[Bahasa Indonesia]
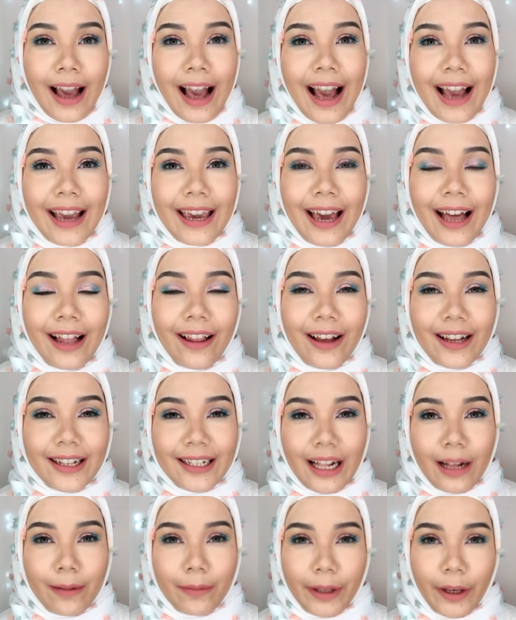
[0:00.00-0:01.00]
Hai halo
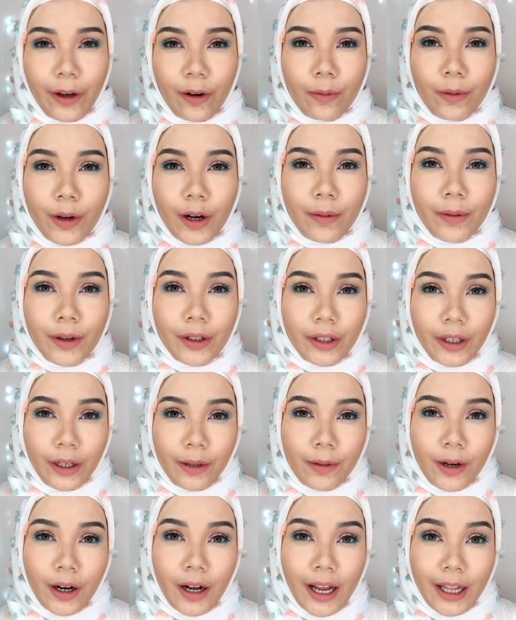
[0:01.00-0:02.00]
assalamualaikum
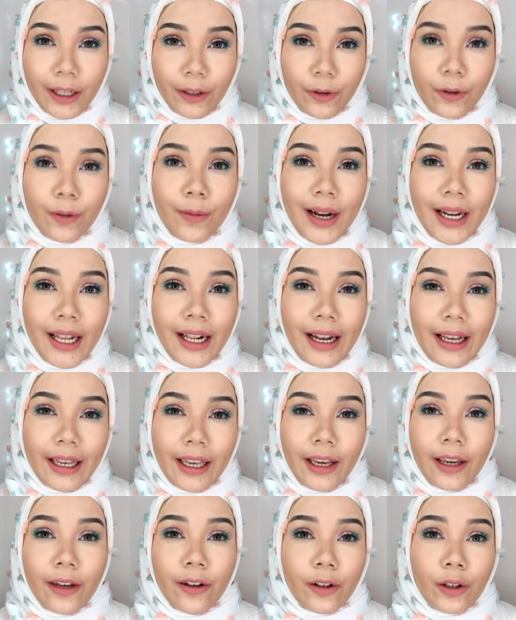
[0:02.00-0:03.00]
warahmatullahi wabarakatuh Balik
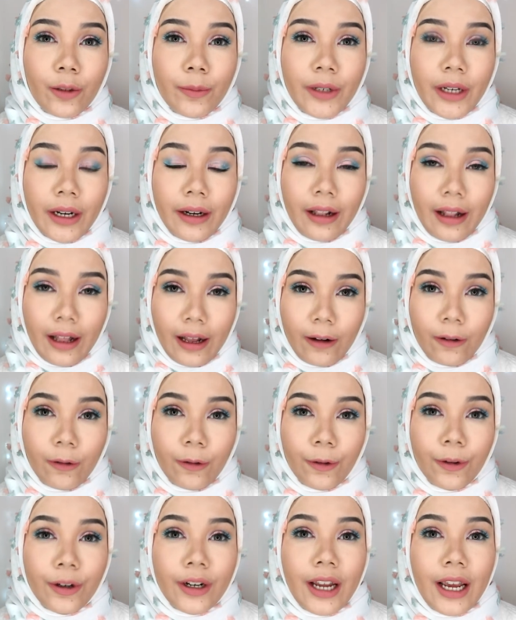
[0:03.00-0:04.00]
lagi ke youtube channel
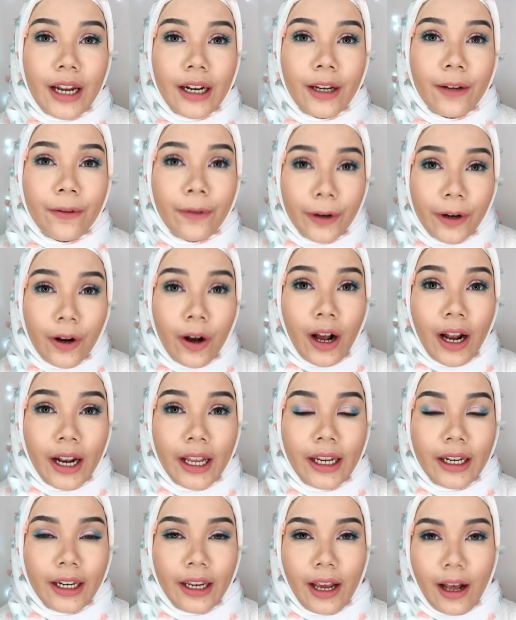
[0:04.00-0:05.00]
aku Dan di video
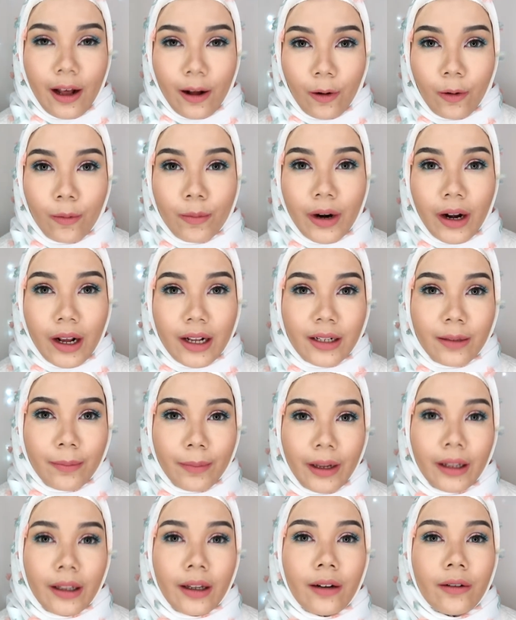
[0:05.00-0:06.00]
kali ini aku
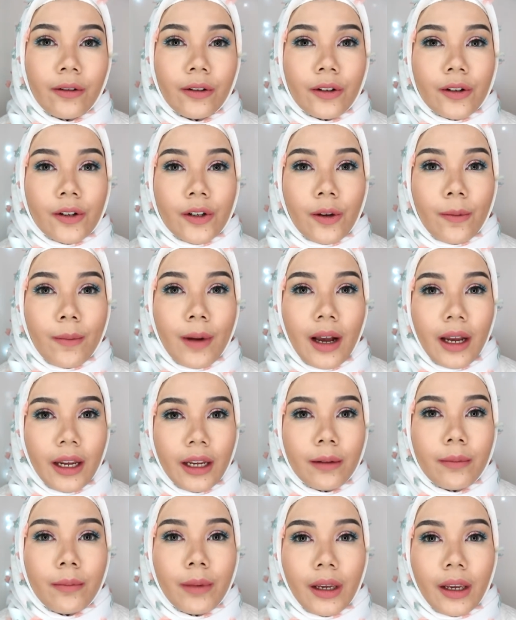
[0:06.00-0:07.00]
berkesempatan untuk
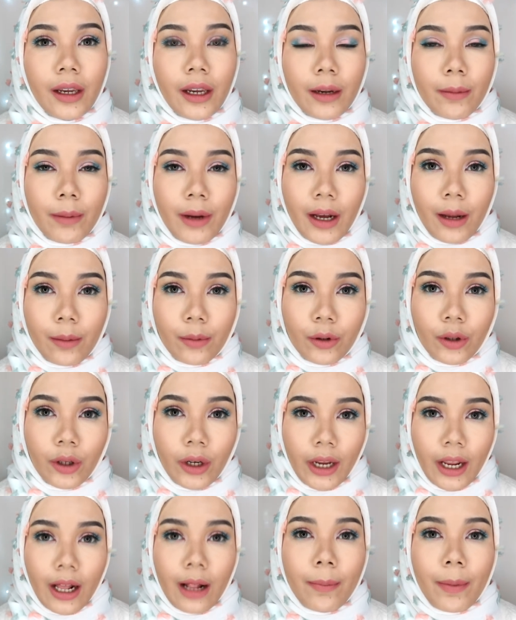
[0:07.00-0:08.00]
nyobain bikin makeup
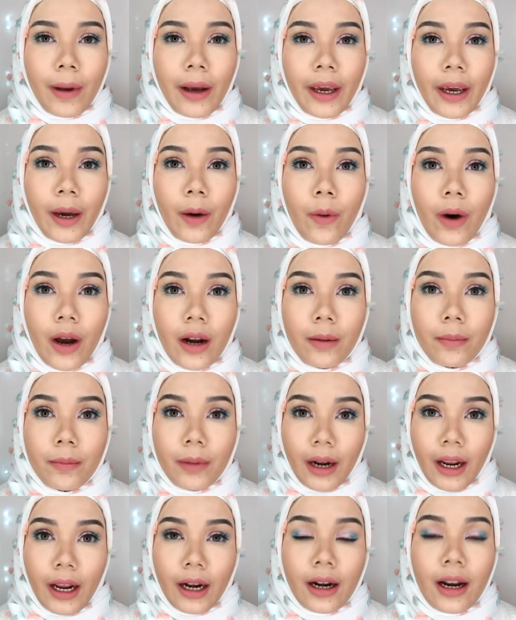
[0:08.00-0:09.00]
tutorial pakai one
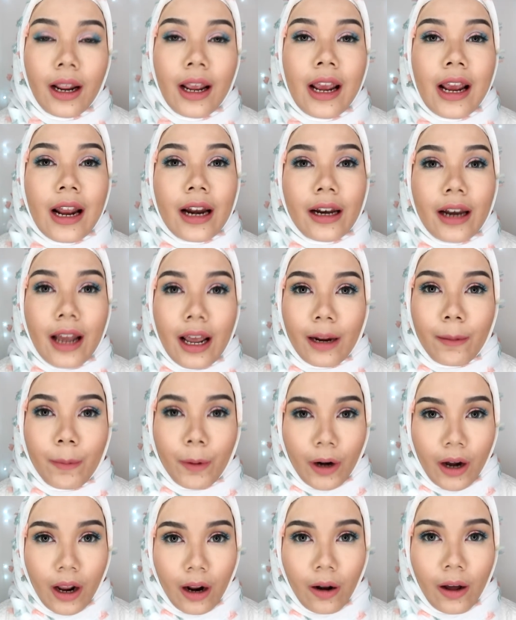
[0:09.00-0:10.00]
brand Dari
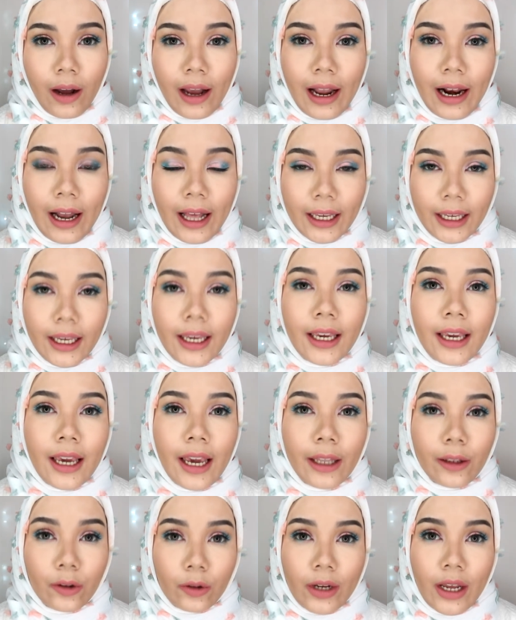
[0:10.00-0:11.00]
produk lokal lagi
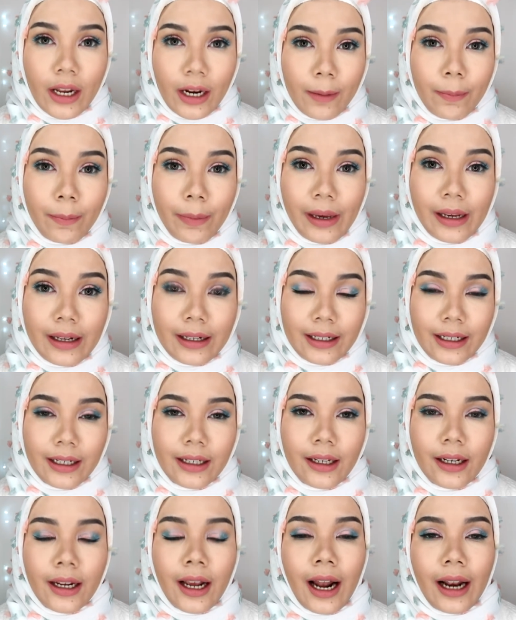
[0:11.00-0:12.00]
yaitu dari
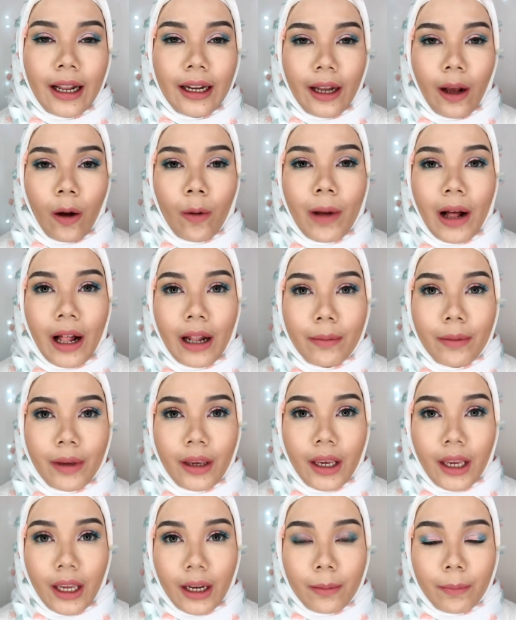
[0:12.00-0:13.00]
Pixi Jadi kali ini aku bakal
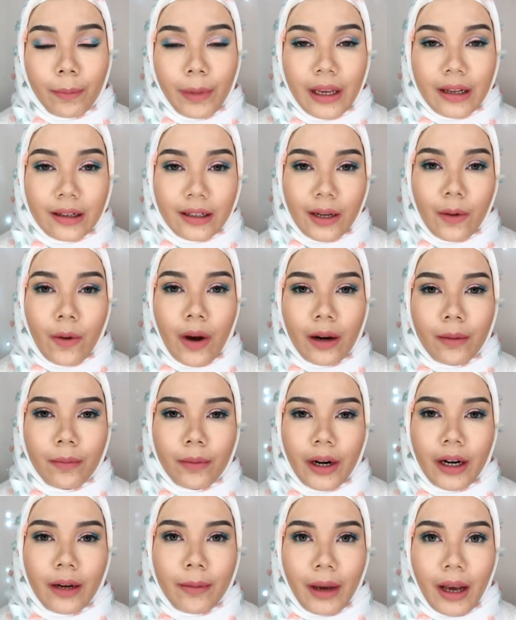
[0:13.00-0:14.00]
bikin Pixi one
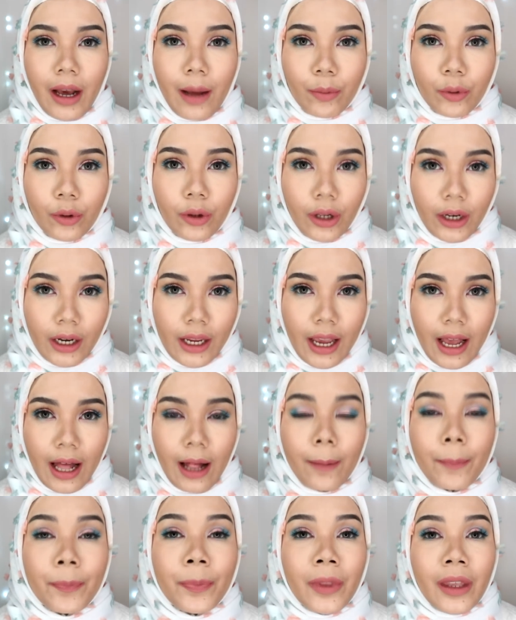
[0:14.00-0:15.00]
brand makeup
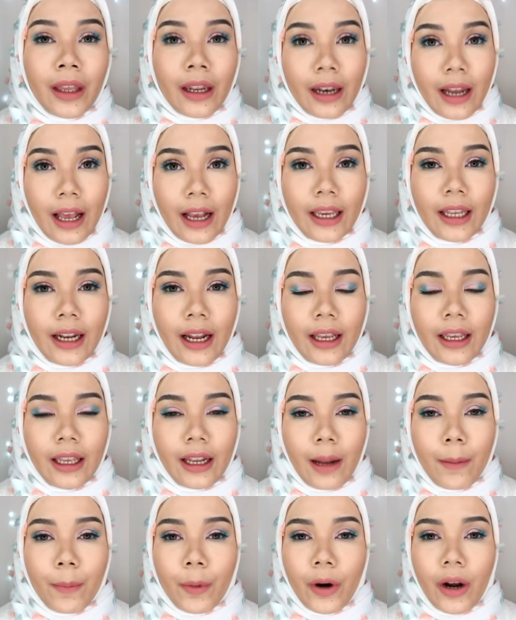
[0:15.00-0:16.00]
tutorial Nah
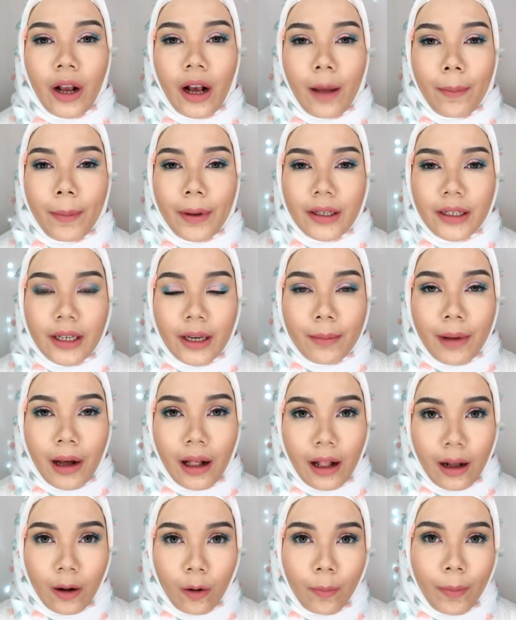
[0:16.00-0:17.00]
kira-kira produk apa aja yang
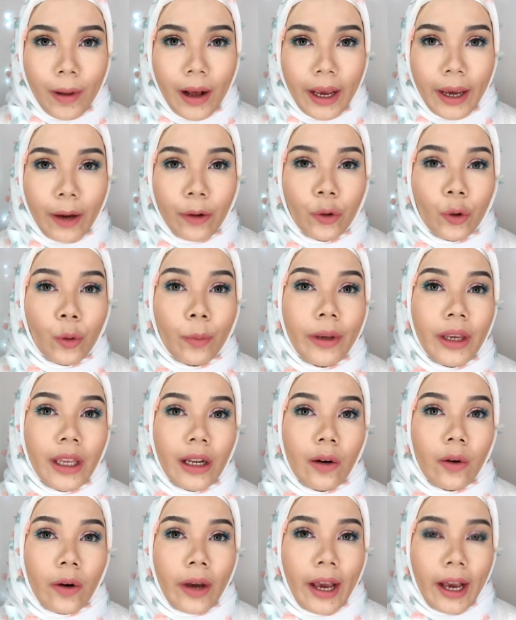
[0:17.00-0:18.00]
bakal aku pakai untuk
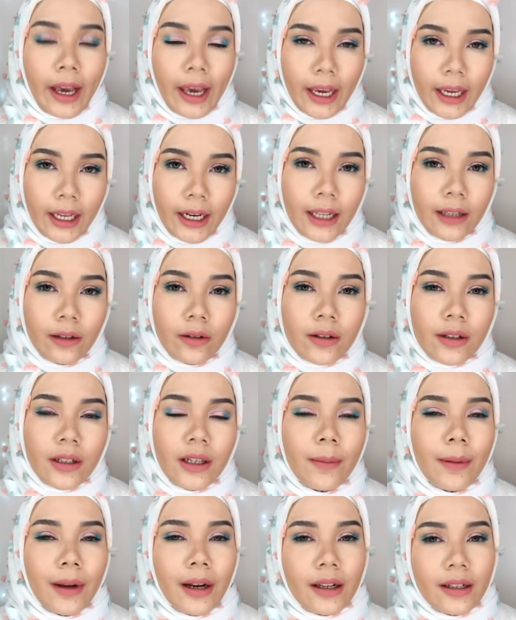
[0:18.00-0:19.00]
bikin look yang kayak gini Terus
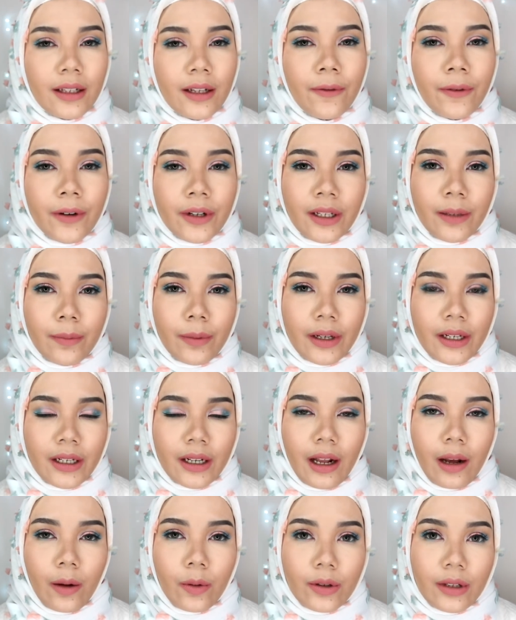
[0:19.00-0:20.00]
gimana sih first
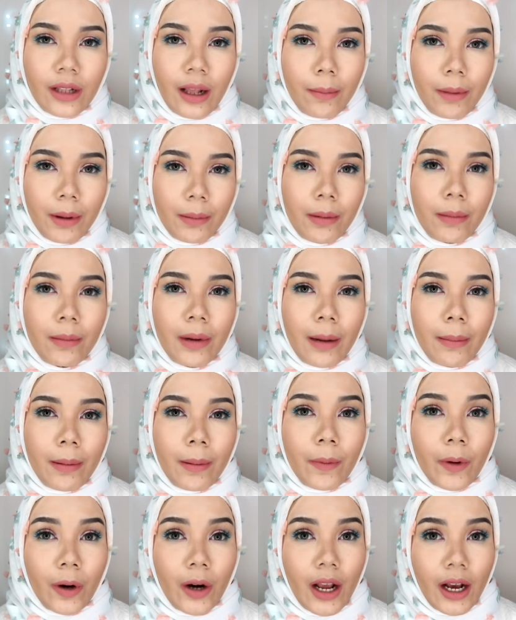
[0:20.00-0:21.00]
impression aku sama beberapa
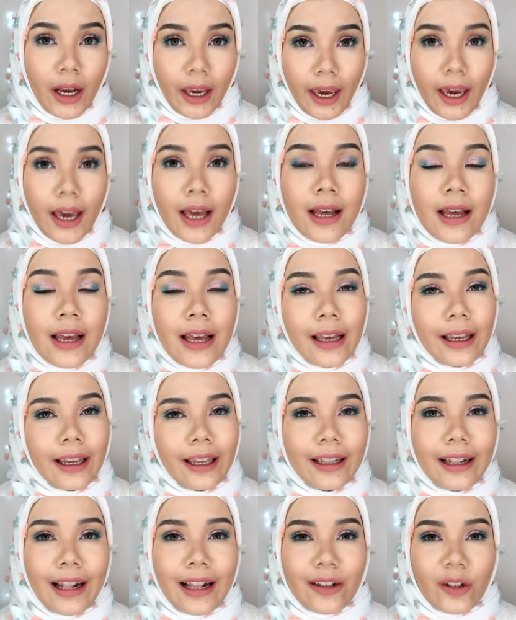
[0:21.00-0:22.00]
produknya
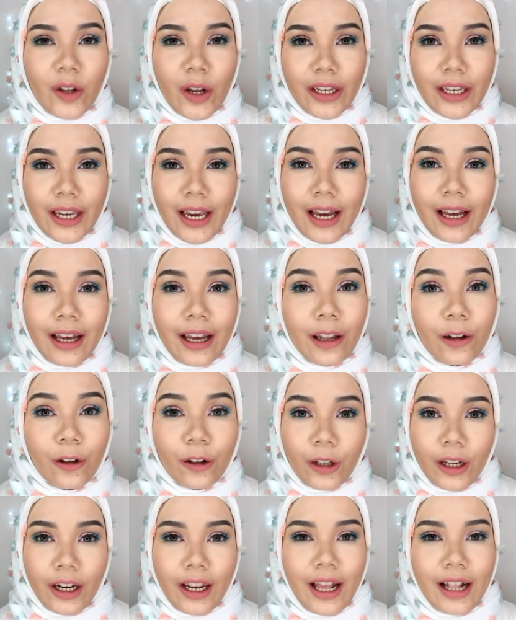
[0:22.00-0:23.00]
Kita langsung aja ke
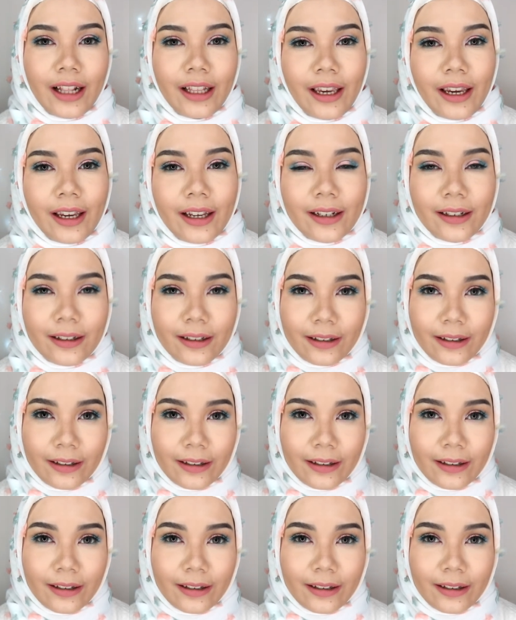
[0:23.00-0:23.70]
tutorialnya